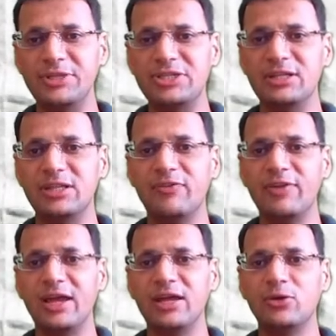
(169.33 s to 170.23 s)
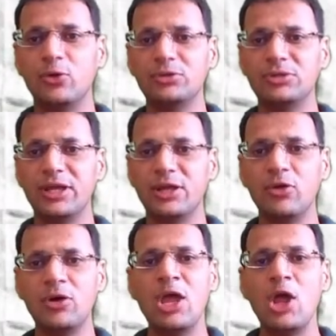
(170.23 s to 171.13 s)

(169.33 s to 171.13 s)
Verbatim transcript: पीछे की तरफ लाइकन ग्रोथ देख लो